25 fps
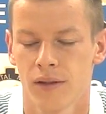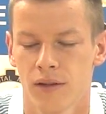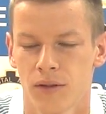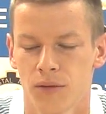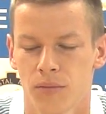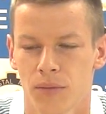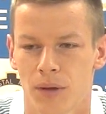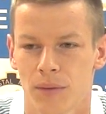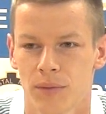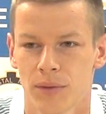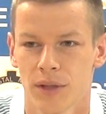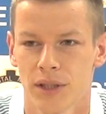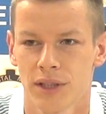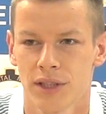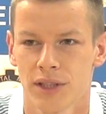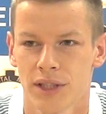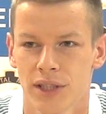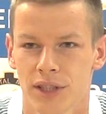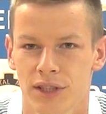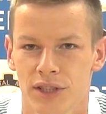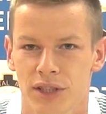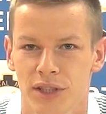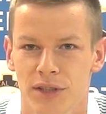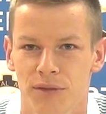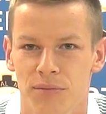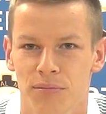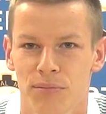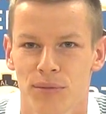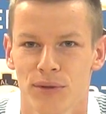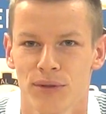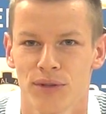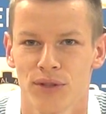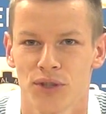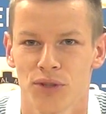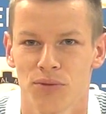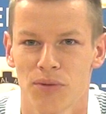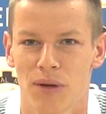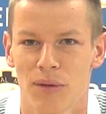Mamy nadzieję, że
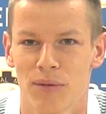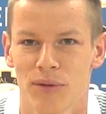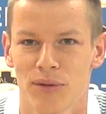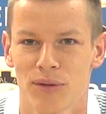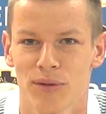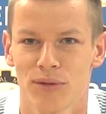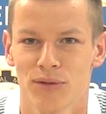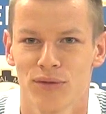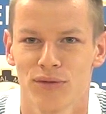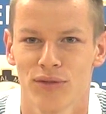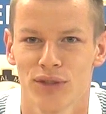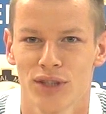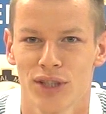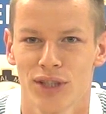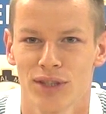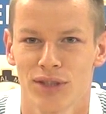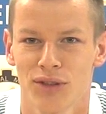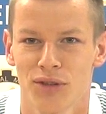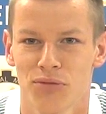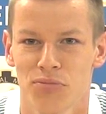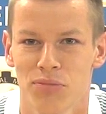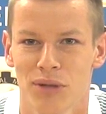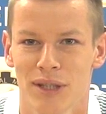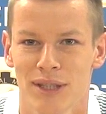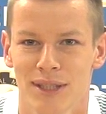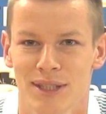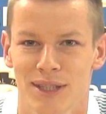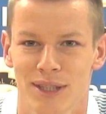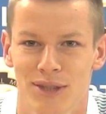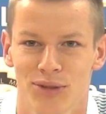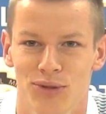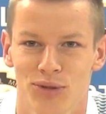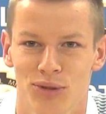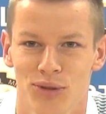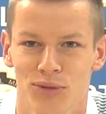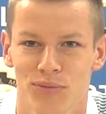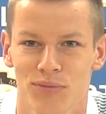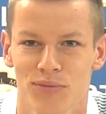podtrzymamy tą zwycięską pasę,
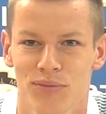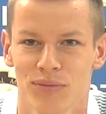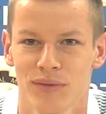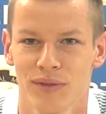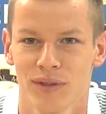którą